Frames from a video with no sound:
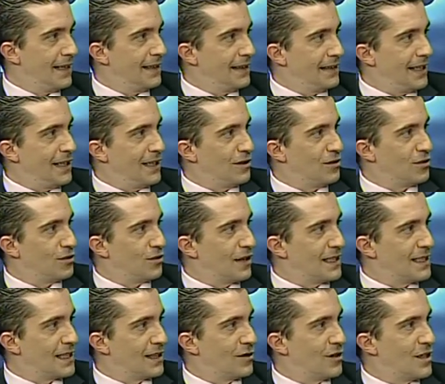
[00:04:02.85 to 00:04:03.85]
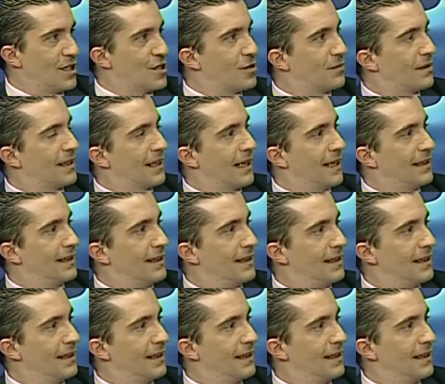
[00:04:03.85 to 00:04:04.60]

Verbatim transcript: dalla dottoressa Antonia Cinquegrana.